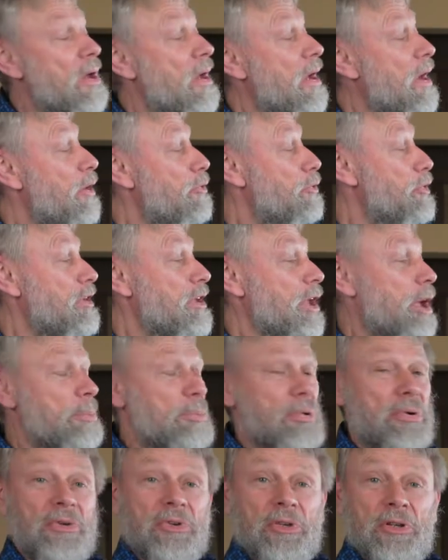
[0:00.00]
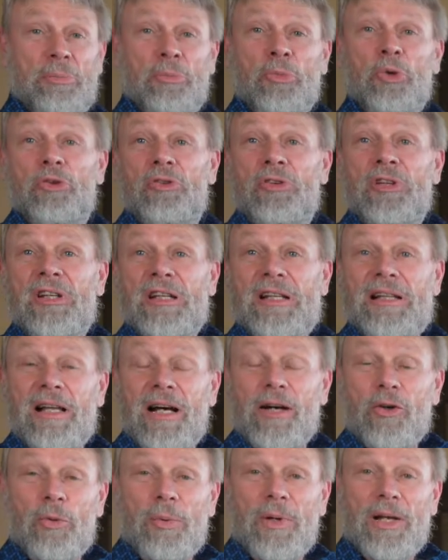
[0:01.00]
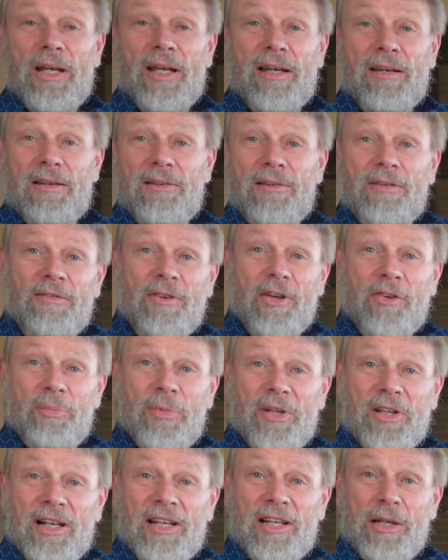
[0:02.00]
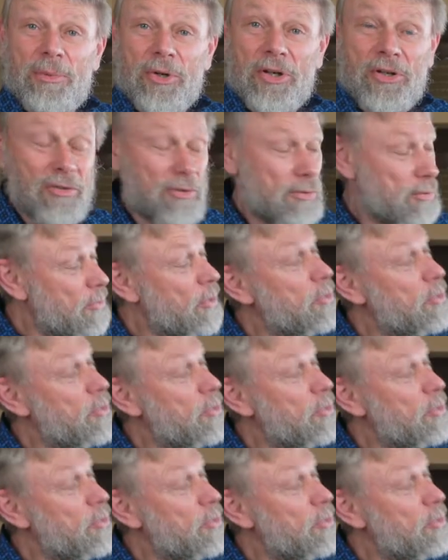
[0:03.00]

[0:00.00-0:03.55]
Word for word: Also ich glaube, ich müsste nicht lange überlegen, was mir da lieber ist.